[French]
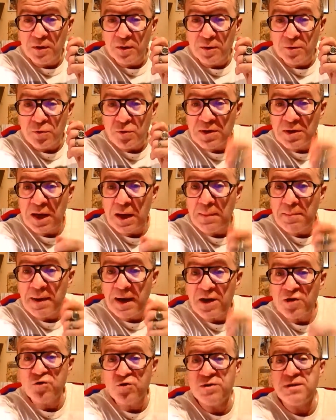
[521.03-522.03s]
du train
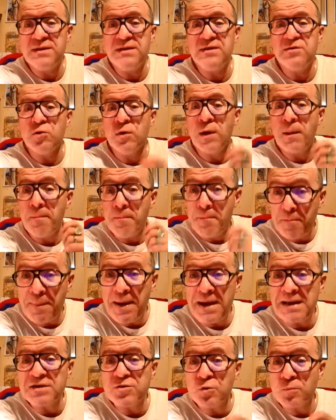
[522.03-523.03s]
parachutiste de la
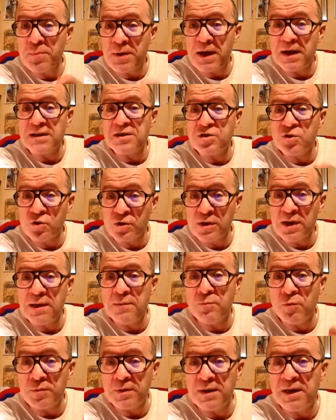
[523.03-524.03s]
base opérationnelle
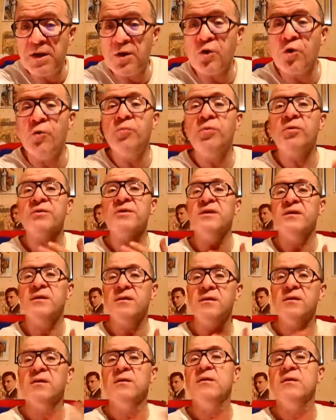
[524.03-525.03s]
mobile aéroportée
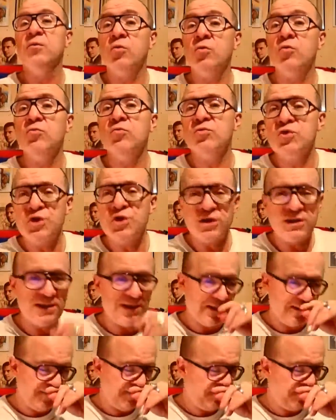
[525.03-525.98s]
dont j'étais.